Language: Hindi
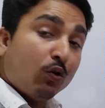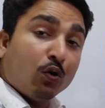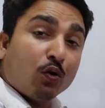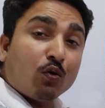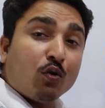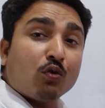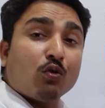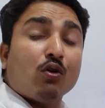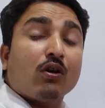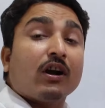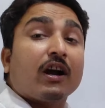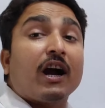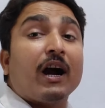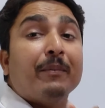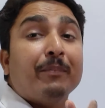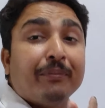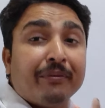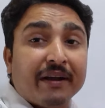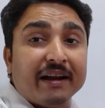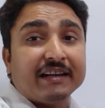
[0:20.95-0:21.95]
लोगों को
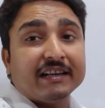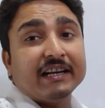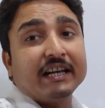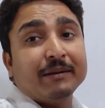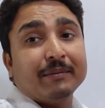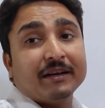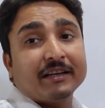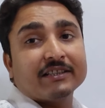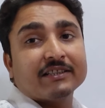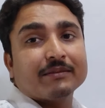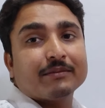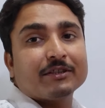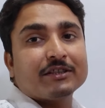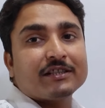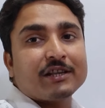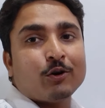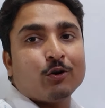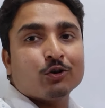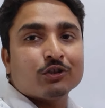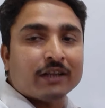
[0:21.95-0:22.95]
कब फैटी लीवर की
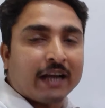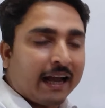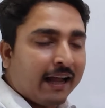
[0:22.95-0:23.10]
समस्या हो